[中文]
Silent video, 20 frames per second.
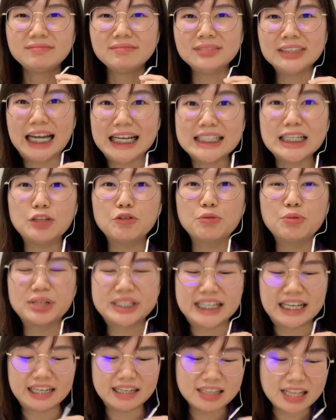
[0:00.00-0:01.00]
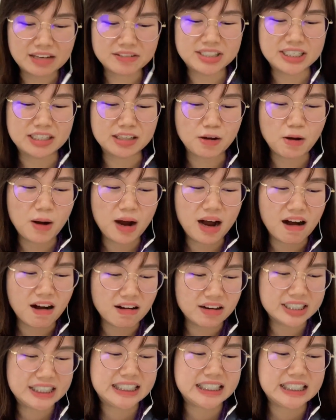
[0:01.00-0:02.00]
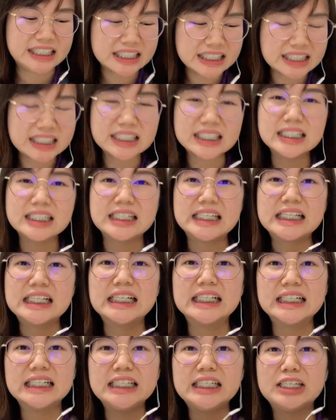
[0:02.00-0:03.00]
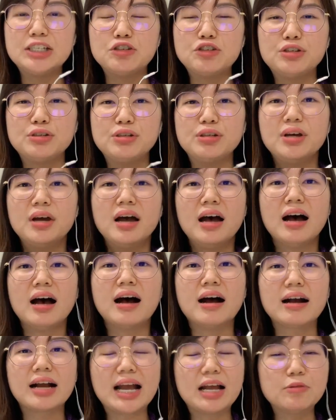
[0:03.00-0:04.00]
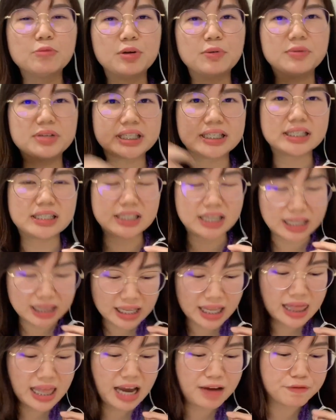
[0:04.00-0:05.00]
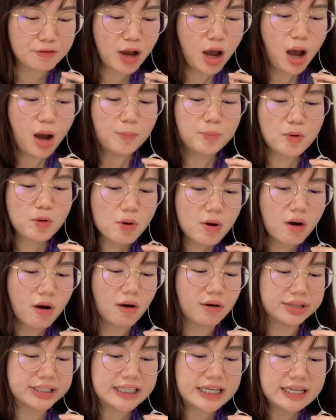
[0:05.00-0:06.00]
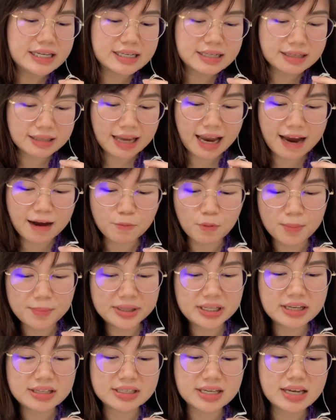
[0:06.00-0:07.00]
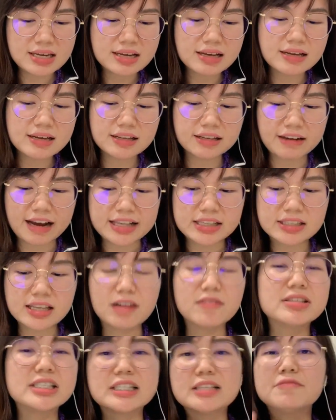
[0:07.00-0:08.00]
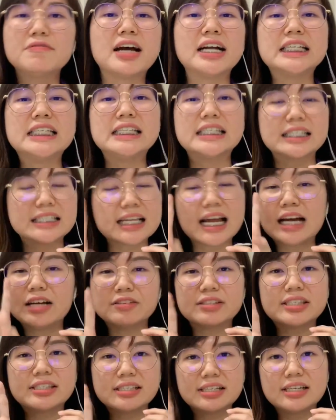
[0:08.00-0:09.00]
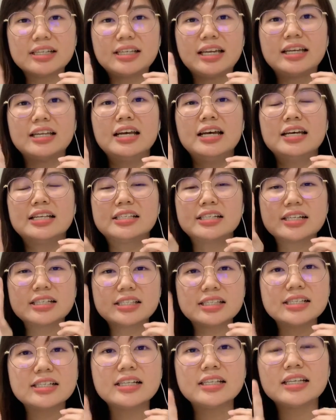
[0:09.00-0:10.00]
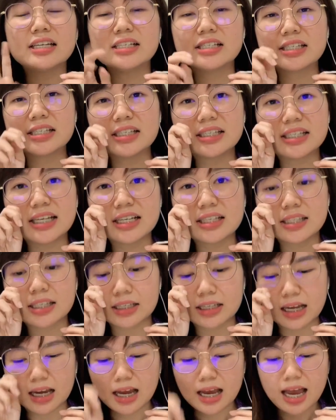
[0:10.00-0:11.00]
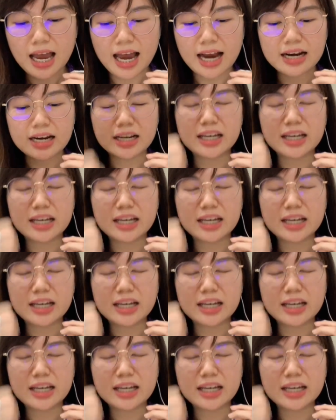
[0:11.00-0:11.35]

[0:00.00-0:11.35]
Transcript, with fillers: 大家如果想要了解的话，哈，其实你可以去啊看回我之前的 live。不过哈，这一个它我们的这一个燃烧脂肪，其实它有四个点。这个四个点是这样子的，它可